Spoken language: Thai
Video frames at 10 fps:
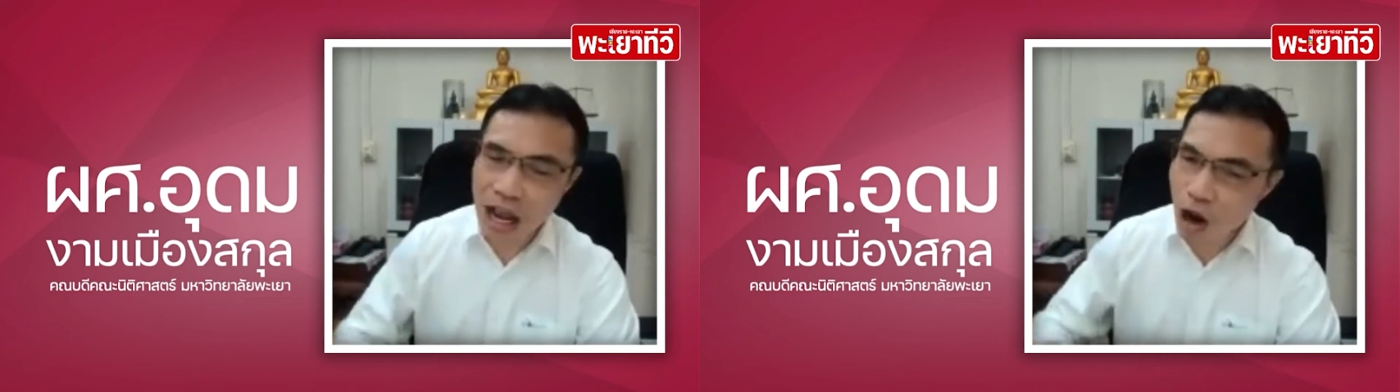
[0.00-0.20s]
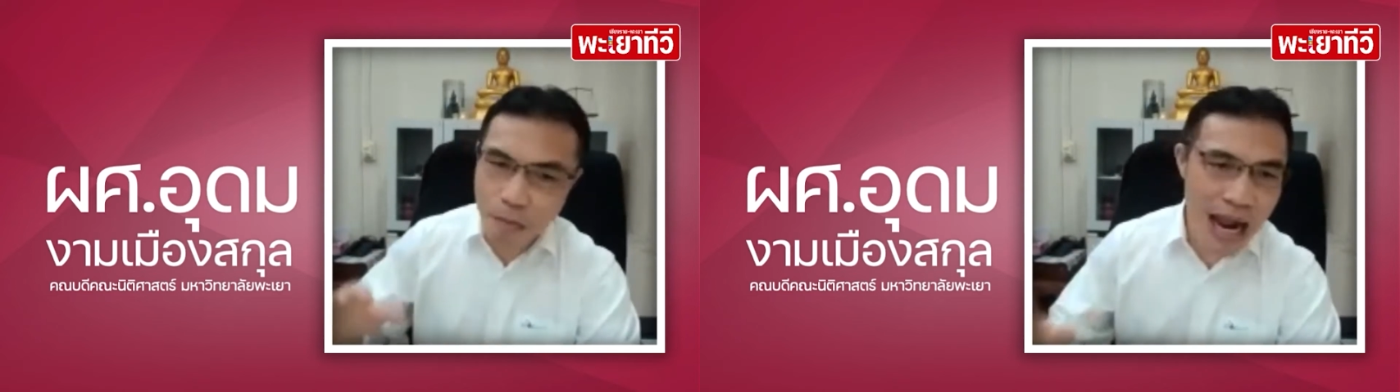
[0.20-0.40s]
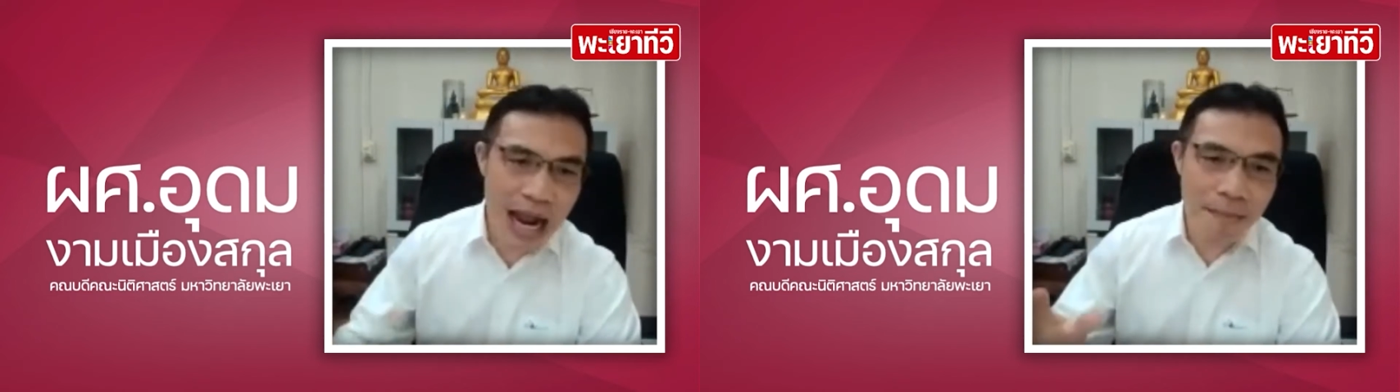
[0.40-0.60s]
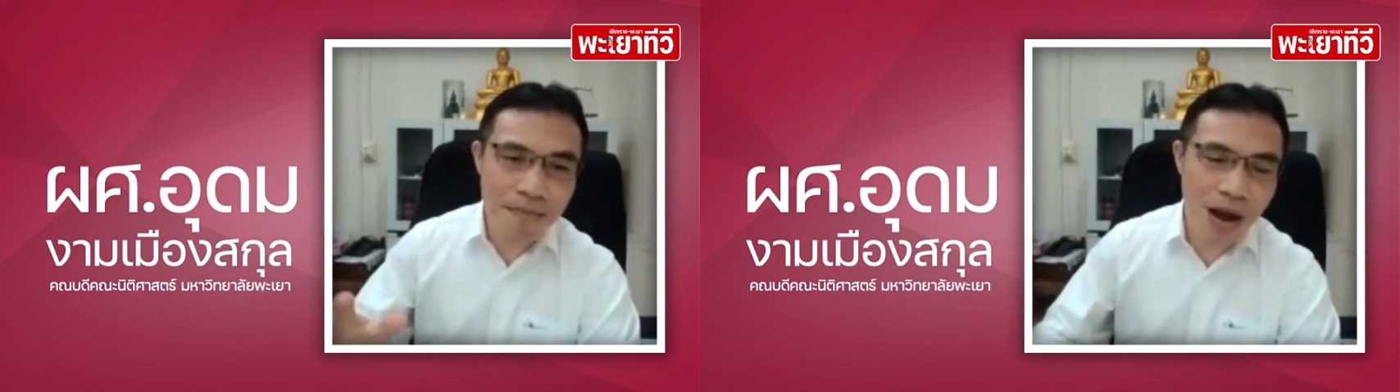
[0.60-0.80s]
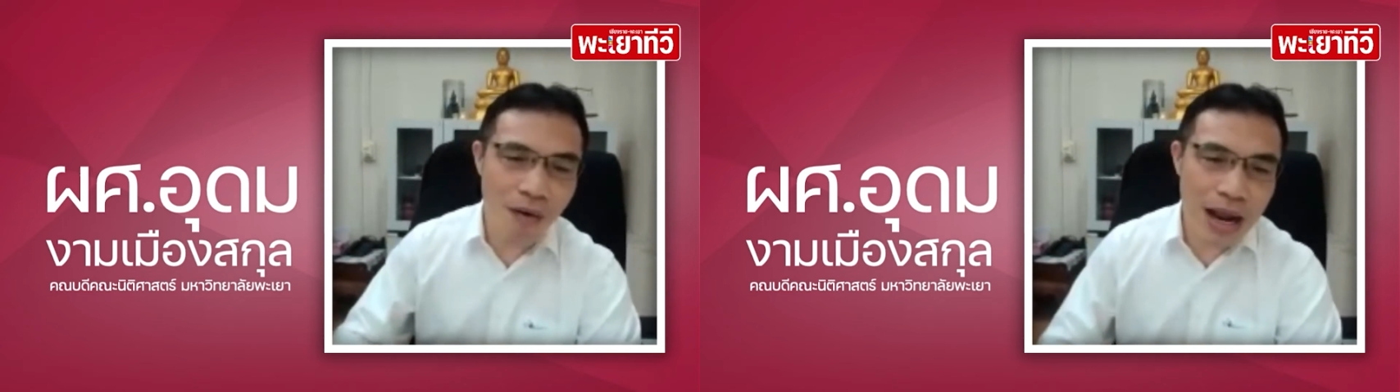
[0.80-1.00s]
และก็บัง
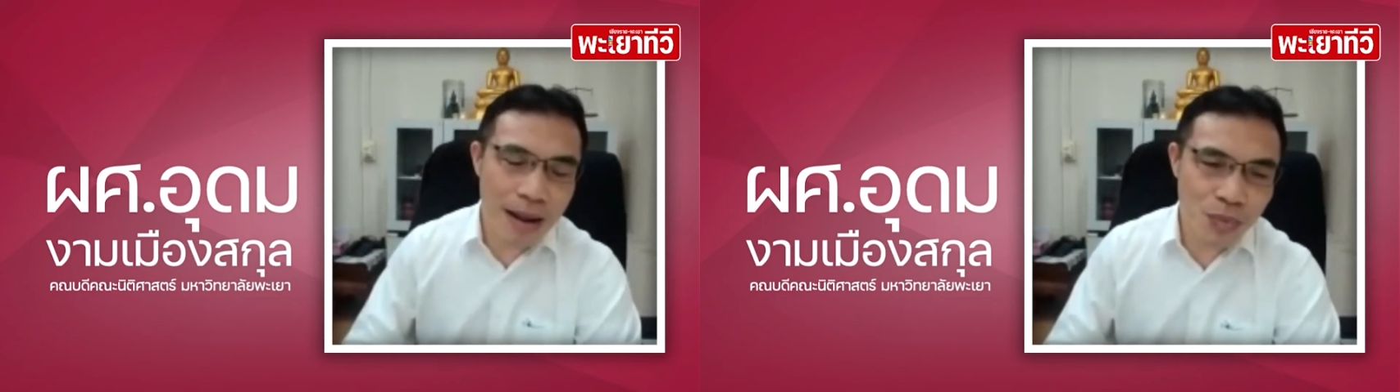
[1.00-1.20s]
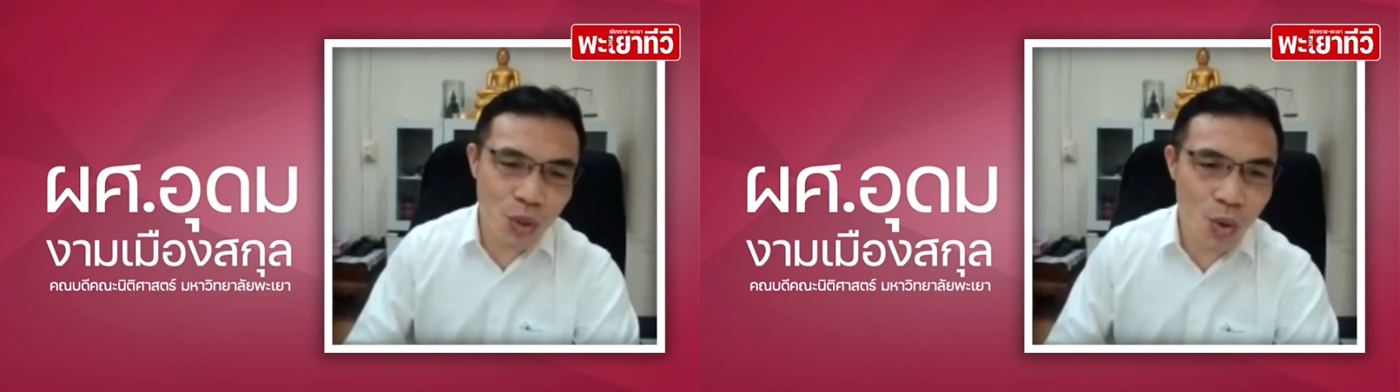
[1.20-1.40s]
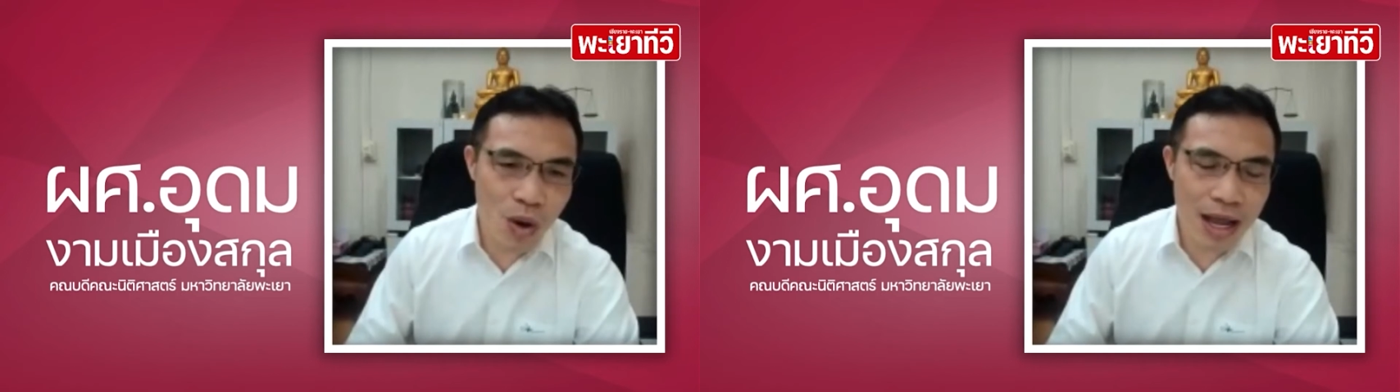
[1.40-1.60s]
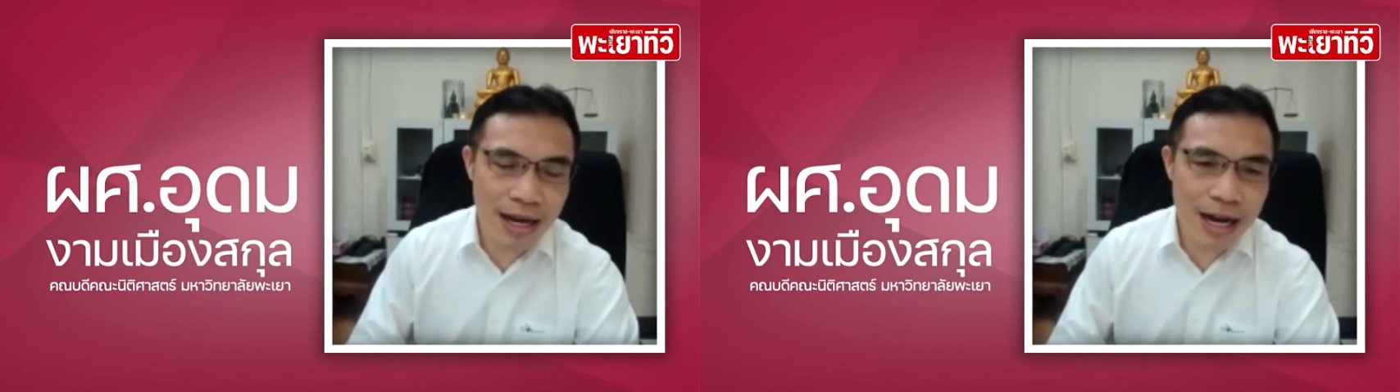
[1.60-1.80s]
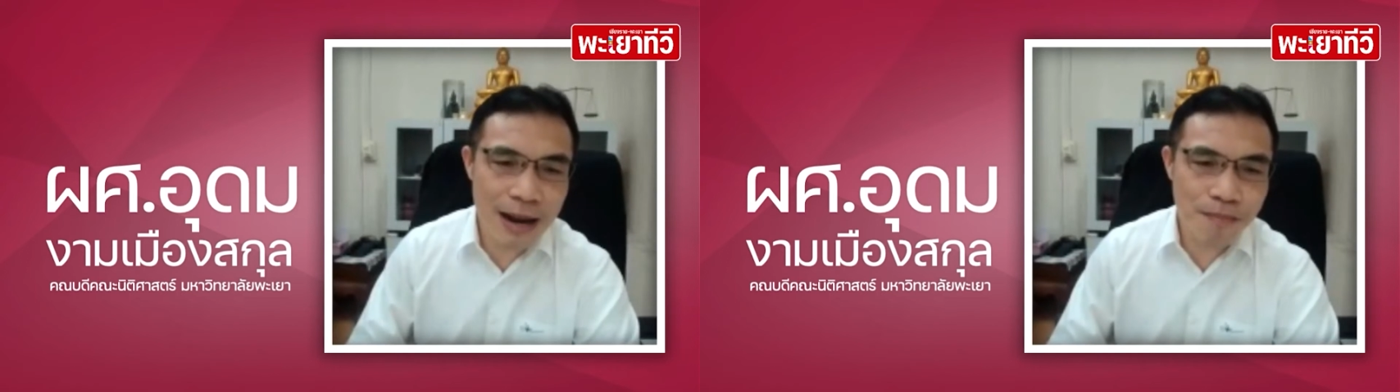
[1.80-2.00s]
คับเอากับตัว
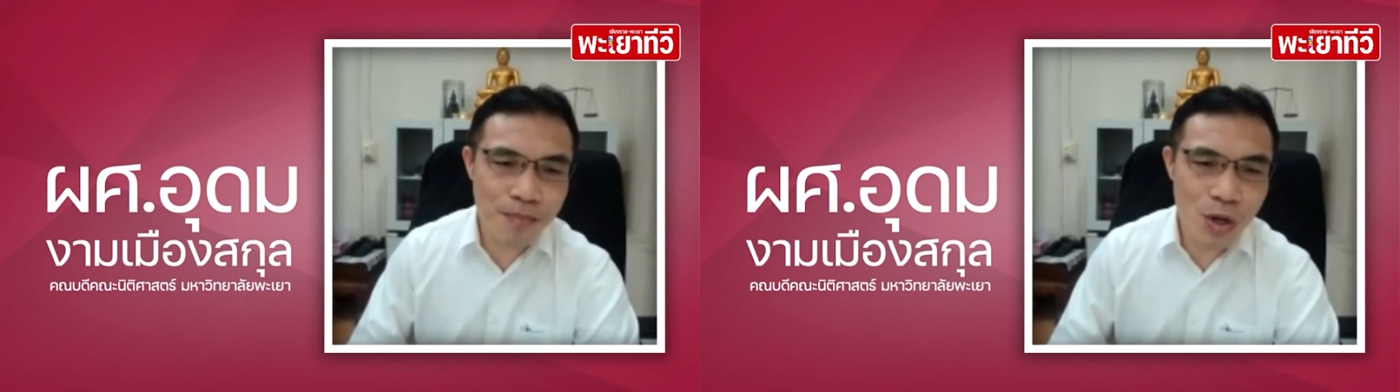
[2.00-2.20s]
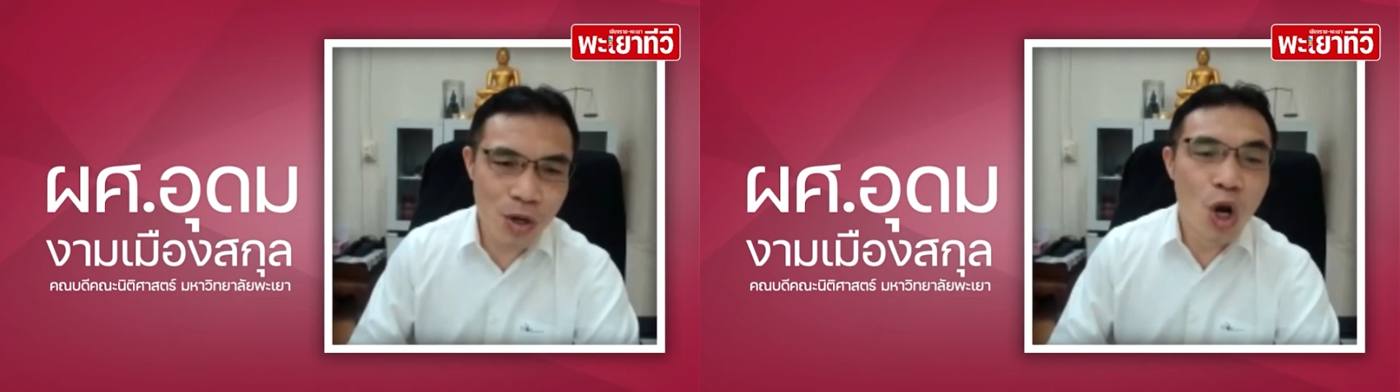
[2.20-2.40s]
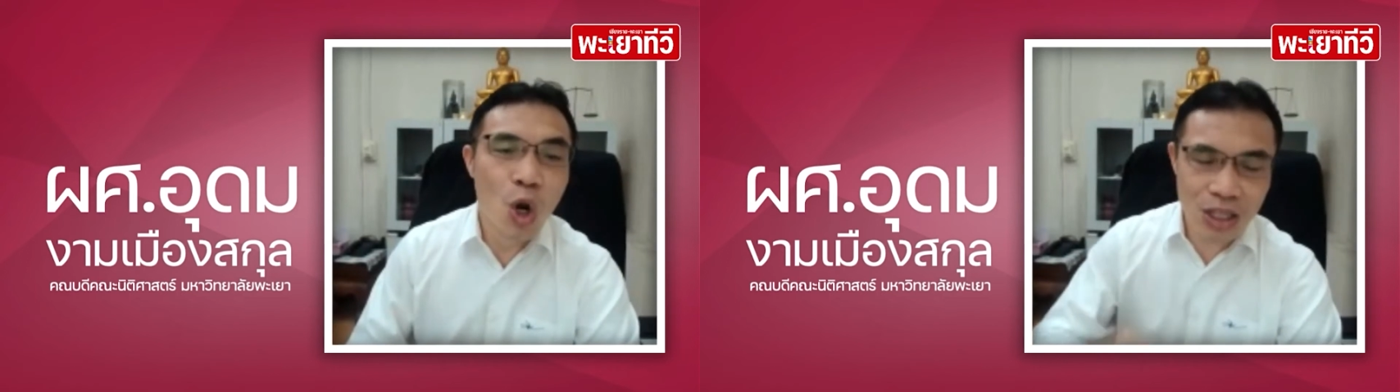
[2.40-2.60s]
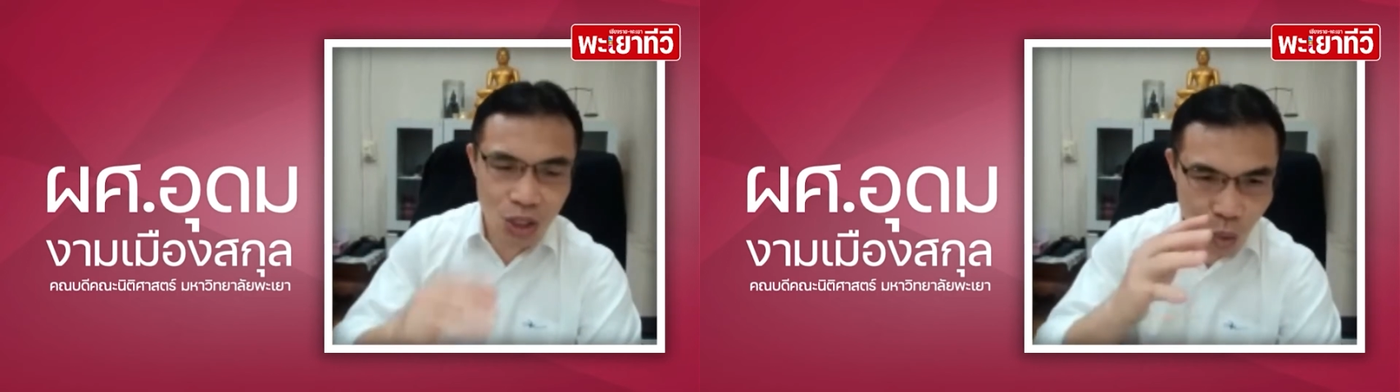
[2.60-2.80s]
นะครับทั้ง